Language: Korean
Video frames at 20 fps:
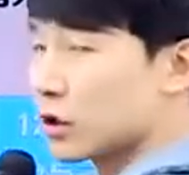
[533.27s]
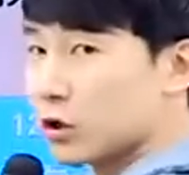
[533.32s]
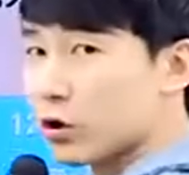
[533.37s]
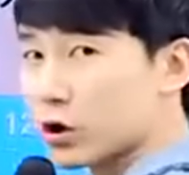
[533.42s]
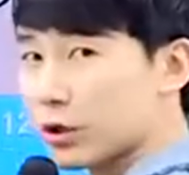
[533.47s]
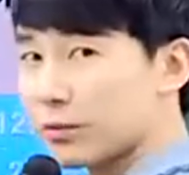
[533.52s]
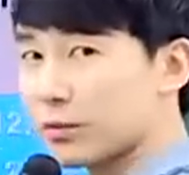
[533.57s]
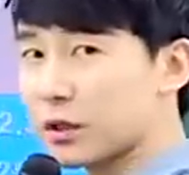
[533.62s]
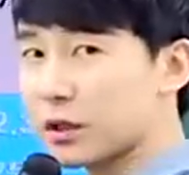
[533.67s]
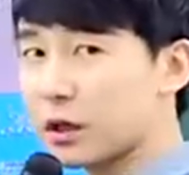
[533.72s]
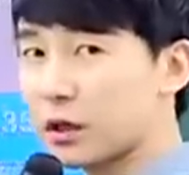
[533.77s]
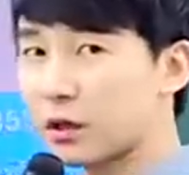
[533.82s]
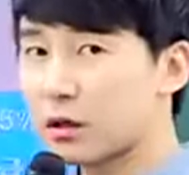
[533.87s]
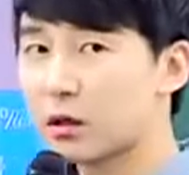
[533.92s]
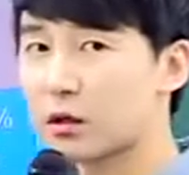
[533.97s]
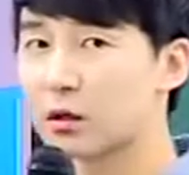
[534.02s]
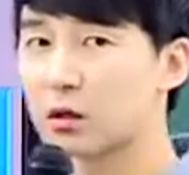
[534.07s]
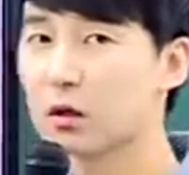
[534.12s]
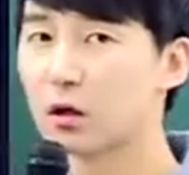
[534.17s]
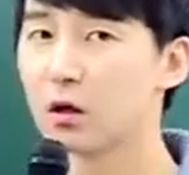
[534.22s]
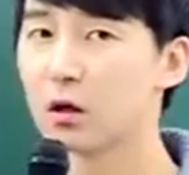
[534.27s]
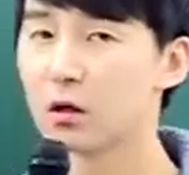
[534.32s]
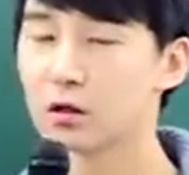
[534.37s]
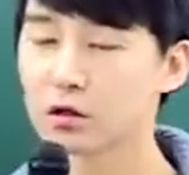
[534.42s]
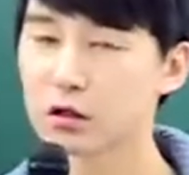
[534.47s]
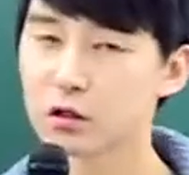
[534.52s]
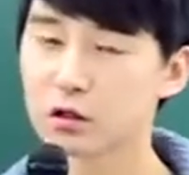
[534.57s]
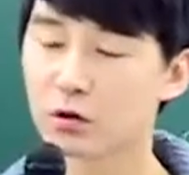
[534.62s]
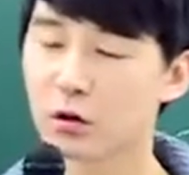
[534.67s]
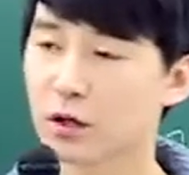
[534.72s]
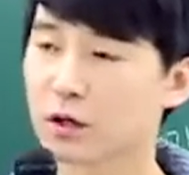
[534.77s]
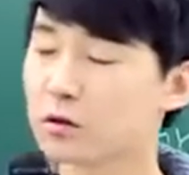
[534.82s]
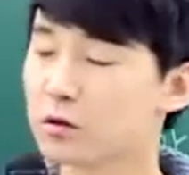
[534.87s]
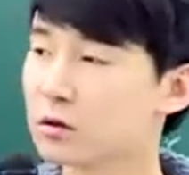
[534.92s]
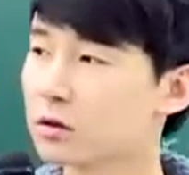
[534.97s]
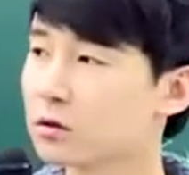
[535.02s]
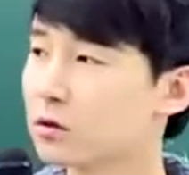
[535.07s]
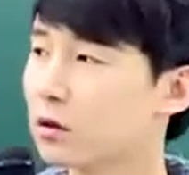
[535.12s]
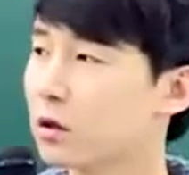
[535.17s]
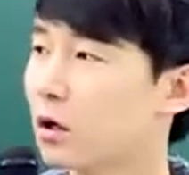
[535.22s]
인원입니다. 실제로
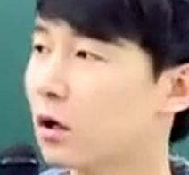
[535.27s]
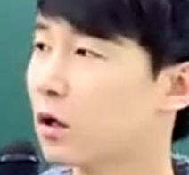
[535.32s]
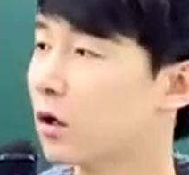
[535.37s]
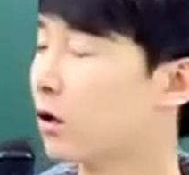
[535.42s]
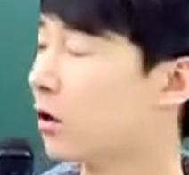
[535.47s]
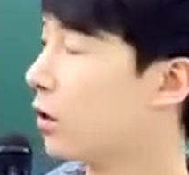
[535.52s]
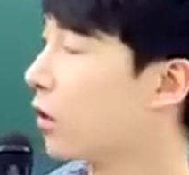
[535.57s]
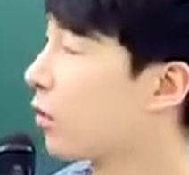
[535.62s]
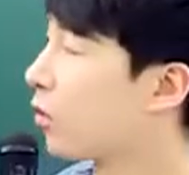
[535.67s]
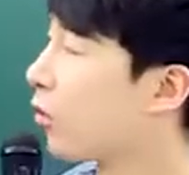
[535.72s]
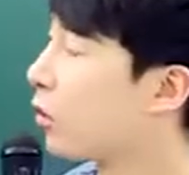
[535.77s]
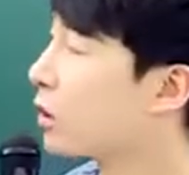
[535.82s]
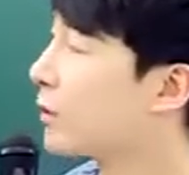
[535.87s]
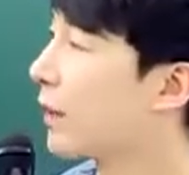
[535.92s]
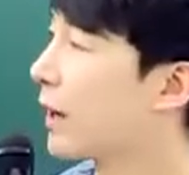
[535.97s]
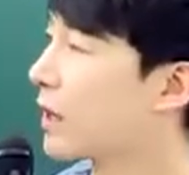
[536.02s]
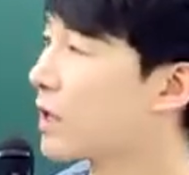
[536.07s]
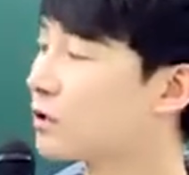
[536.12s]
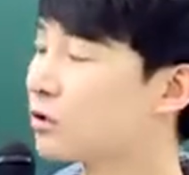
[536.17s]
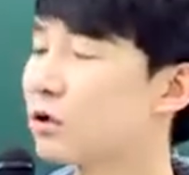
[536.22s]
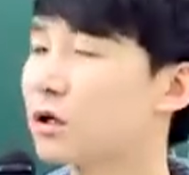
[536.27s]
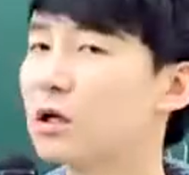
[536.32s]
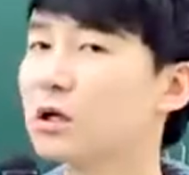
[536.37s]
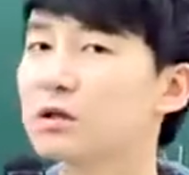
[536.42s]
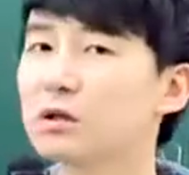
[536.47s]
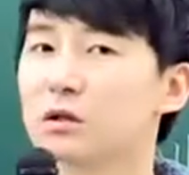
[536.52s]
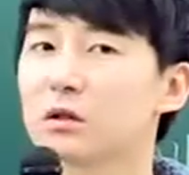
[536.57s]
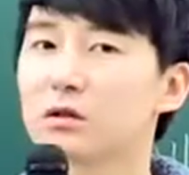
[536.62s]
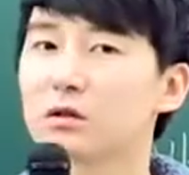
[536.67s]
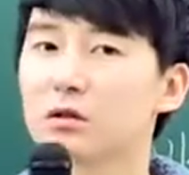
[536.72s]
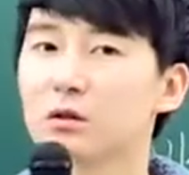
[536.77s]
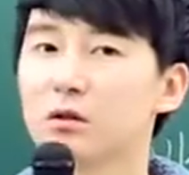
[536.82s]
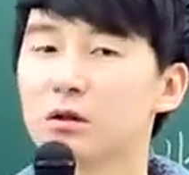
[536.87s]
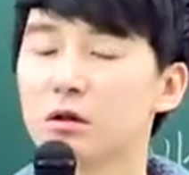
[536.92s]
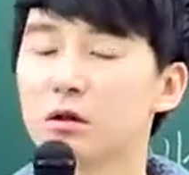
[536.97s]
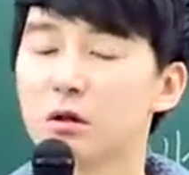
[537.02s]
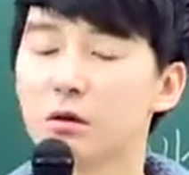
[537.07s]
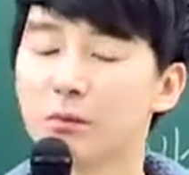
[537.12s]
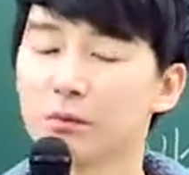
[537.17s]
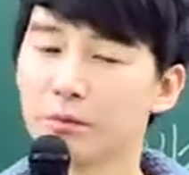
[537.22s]
애들은 어, 거의 반에서 1등
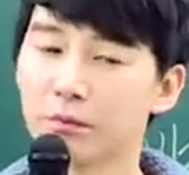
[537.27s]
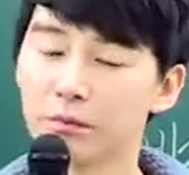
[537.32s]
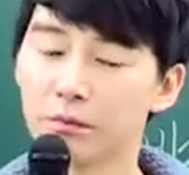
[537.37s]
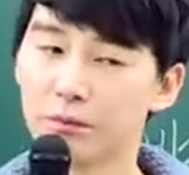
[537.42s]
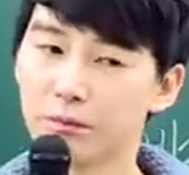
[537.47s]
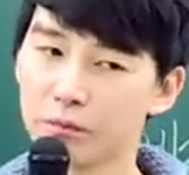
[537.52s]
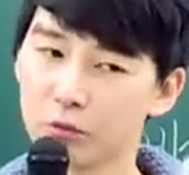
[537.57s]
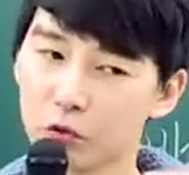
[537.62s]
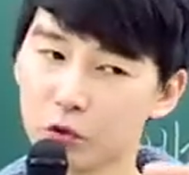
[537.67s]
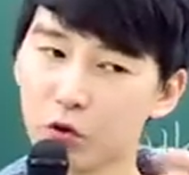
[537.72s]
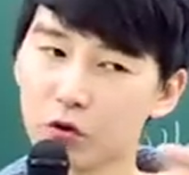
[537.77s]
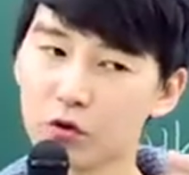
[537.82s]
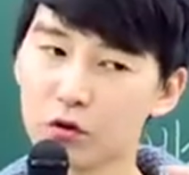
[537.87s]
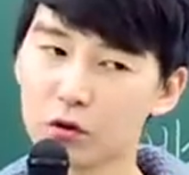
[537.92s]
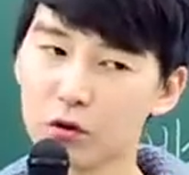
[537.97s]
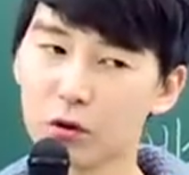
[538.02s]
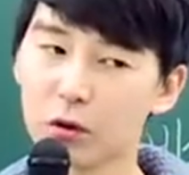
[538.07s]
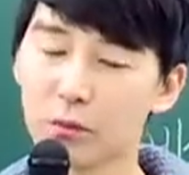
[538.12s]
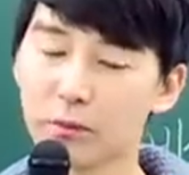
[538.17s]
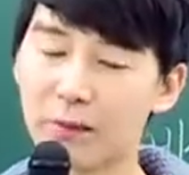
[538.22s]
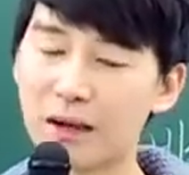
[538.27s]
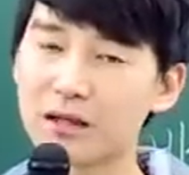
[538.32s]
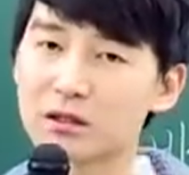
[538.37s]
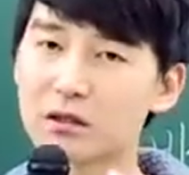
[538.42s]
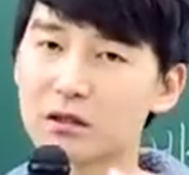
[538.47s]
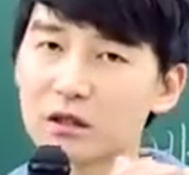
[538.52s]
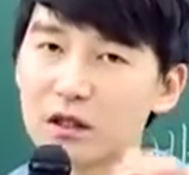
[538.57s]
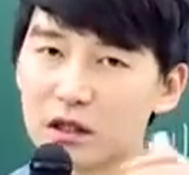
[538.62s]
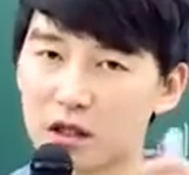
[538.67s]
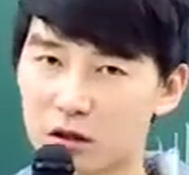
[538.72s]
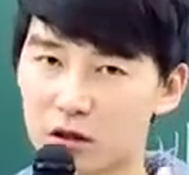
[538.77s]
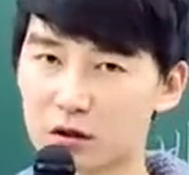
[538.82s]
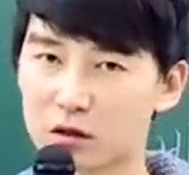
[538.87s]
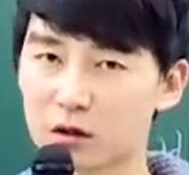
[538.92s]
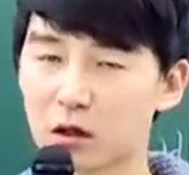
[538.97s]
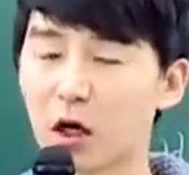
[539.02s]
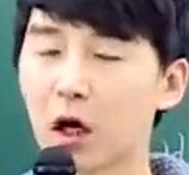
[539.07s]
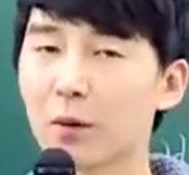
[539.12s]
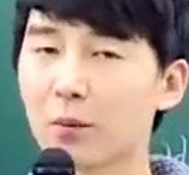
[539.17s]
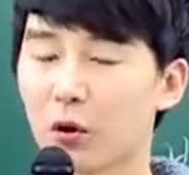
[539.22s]
또는 맥스
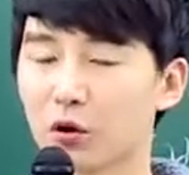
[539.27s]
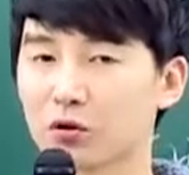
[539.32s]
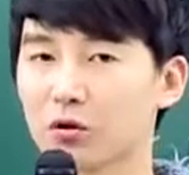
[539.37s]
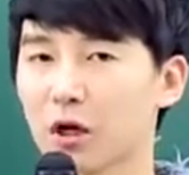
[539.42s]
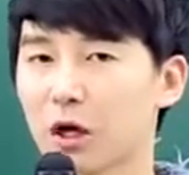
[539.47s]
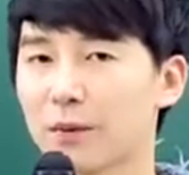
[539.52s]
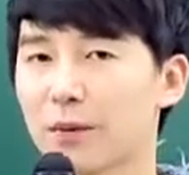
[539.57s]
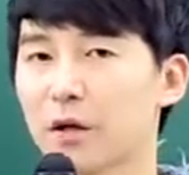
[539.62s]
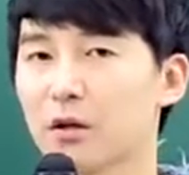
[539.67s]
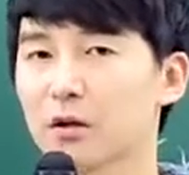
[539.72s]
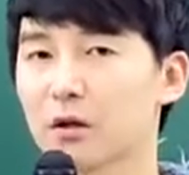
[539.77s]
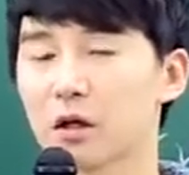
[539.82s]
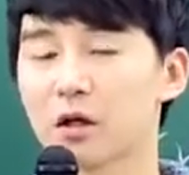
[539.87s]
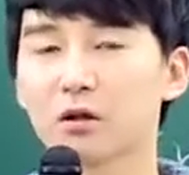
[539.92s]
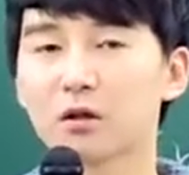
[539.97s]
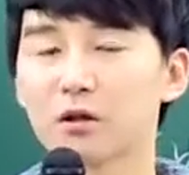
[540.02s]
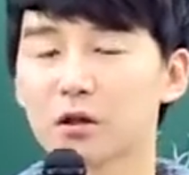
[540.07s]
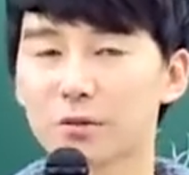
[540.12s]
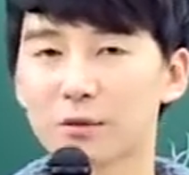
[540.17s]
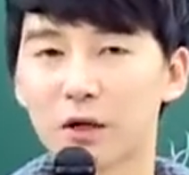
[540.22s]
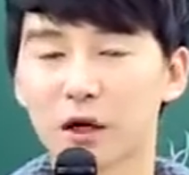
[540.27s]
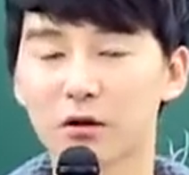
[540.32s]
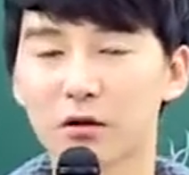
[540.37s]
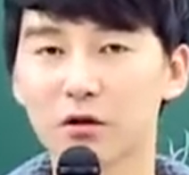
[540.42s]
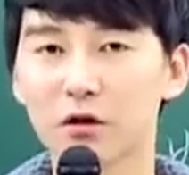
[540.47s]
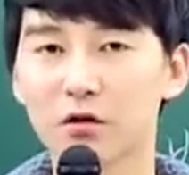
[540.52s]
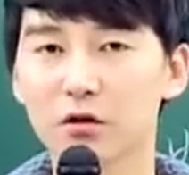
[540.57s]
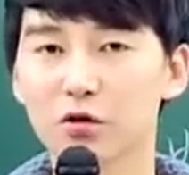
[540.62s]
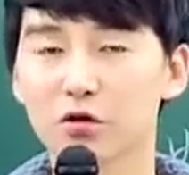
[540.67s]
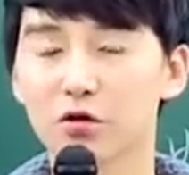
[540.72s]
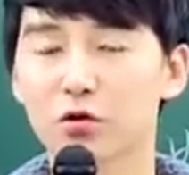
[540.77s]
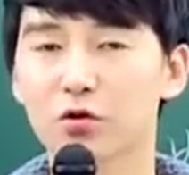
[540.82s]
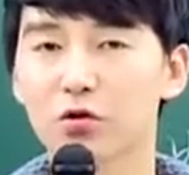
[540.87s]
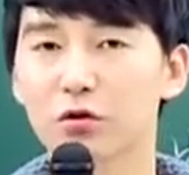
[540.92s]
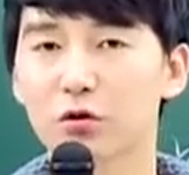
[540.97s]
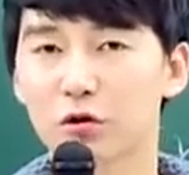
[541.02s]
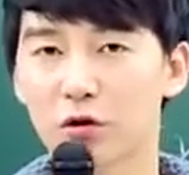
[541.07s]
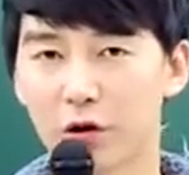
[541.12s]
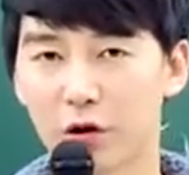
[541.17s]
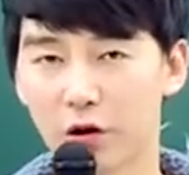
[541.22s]
2등 벗어나면 1등급이라는 건
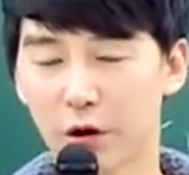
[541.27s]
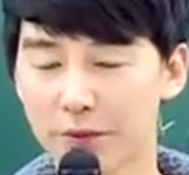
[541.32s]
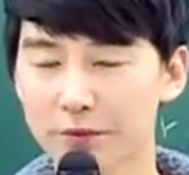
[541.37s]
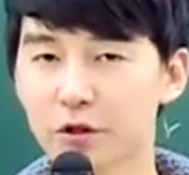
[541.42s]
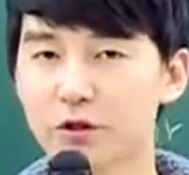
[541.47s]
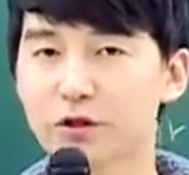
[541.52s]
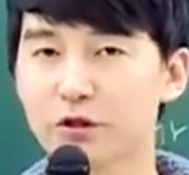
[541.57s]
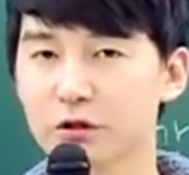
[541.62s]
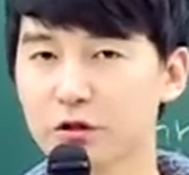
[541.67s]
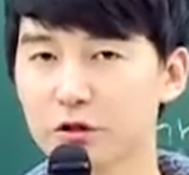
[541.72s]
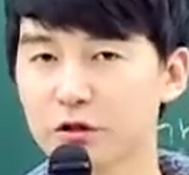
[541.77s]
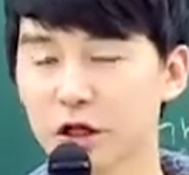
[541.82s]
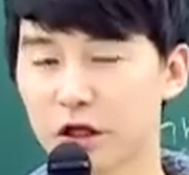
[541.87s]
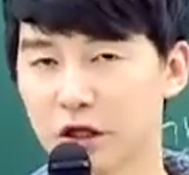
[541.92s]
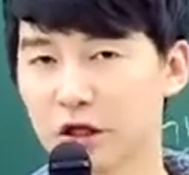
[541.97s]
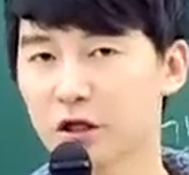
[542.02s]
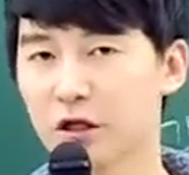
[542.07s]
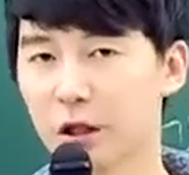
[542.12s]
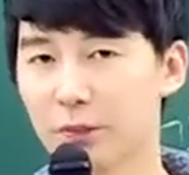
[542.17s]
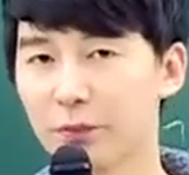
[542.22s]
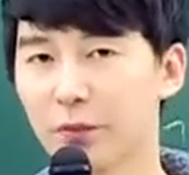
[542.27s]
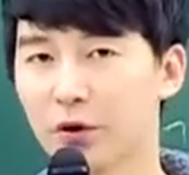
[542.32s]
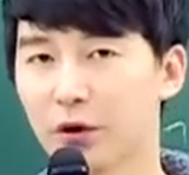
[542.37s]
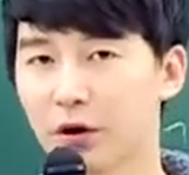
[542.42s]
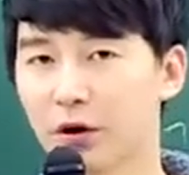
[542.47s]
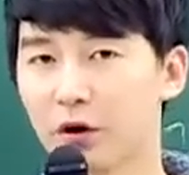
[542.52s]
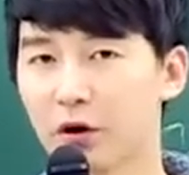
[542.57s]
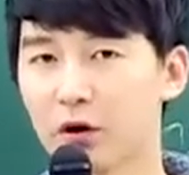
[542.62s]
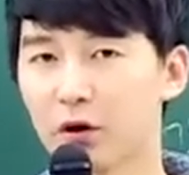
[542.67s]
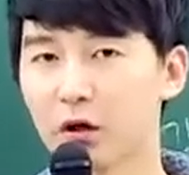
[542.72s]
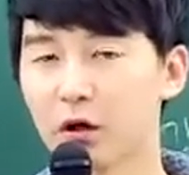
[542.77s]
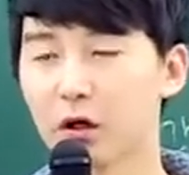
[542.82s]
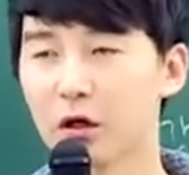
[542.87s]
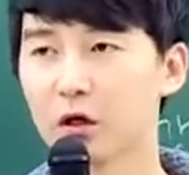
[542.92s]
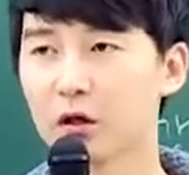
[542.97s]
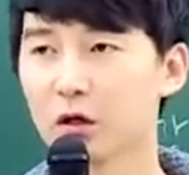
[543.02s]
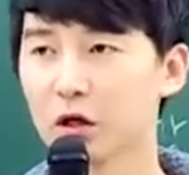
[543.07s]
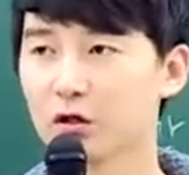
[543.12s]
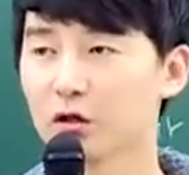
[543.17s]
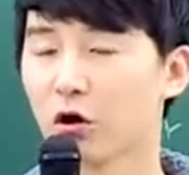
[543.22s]
없어진 얘기가 돼버려요.
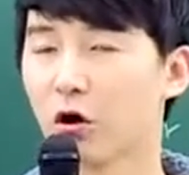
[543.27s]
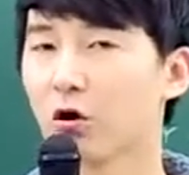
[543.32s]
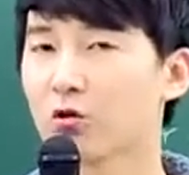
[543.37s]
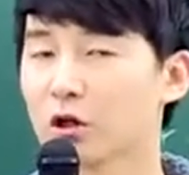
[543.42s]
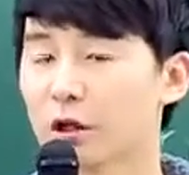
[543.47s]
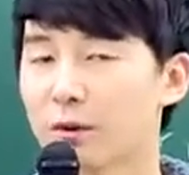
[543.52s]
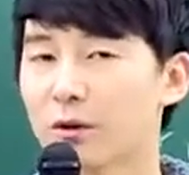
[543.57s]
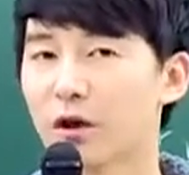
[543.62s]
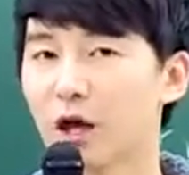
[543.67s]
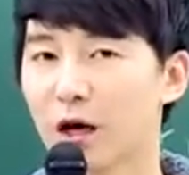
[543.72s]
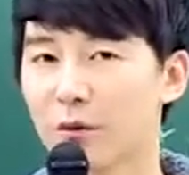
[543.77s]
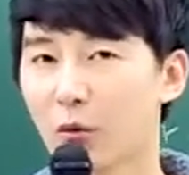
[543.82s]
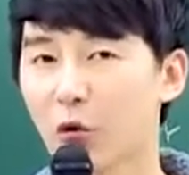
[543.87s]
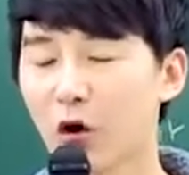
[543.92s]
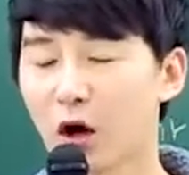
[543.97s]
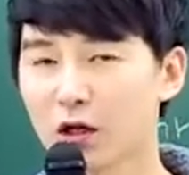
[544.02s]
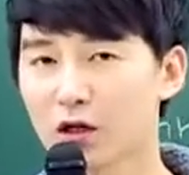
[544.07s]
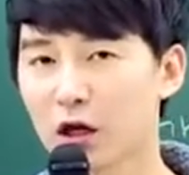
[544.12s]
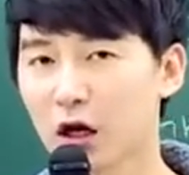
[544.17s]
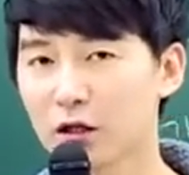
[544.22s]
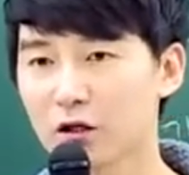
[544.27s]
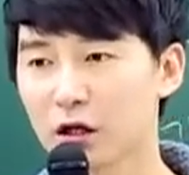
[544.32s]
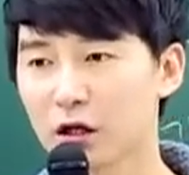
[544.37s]
그래서 영어 때문에 대학 못 간다는